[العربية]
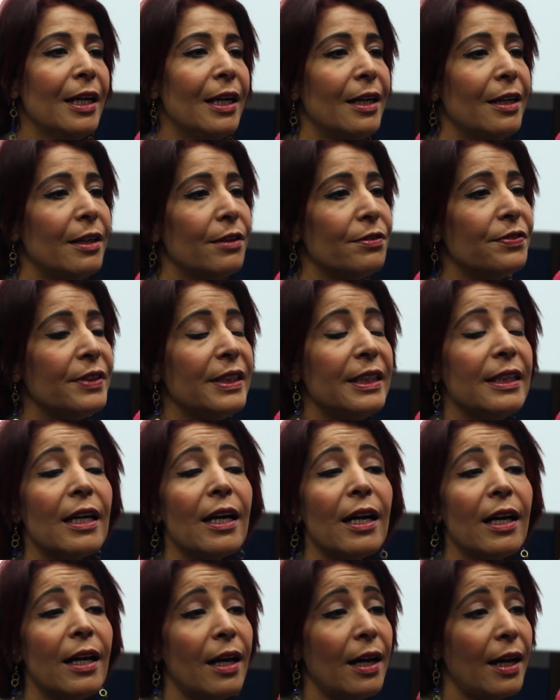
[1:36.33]
آه، في آه،
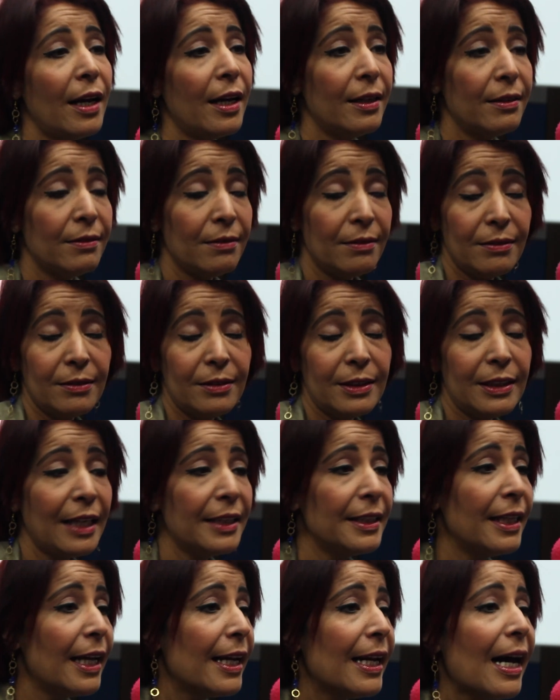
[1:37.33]
آه،
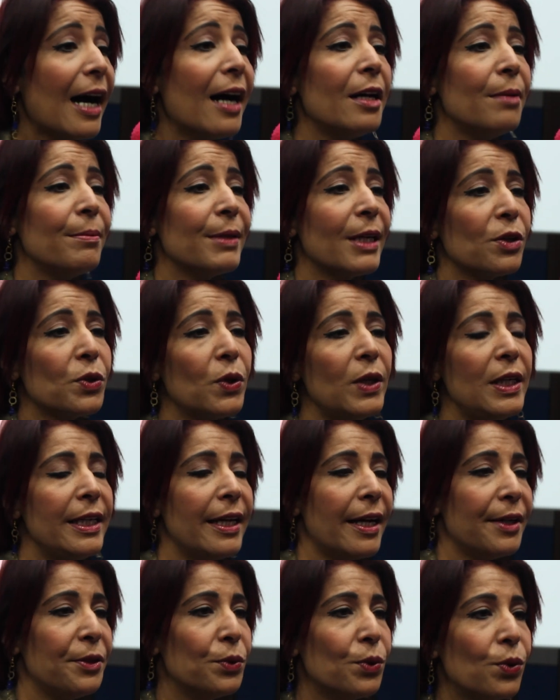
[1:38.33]
يعني العالم ككل
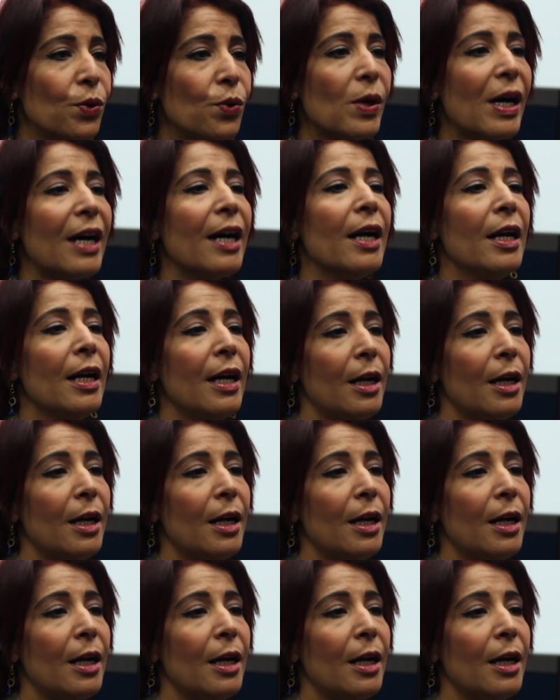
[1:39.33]
لأنه هو